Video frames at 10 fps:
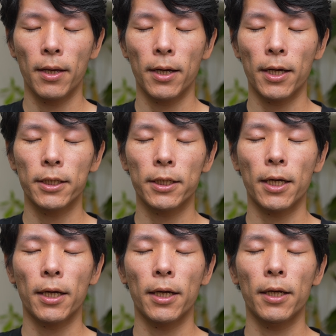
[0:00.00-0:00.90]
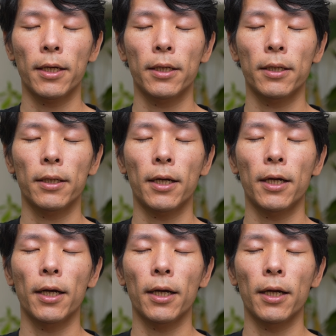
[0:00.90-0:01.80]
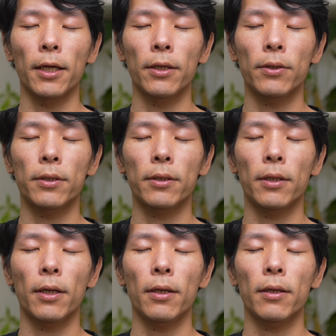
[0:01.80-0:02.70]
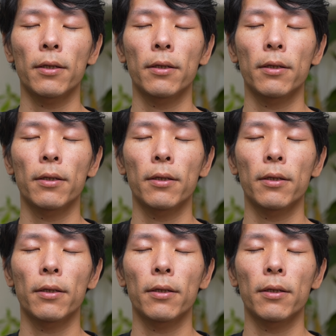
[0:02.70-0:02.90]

8回、鼻から息を吸って、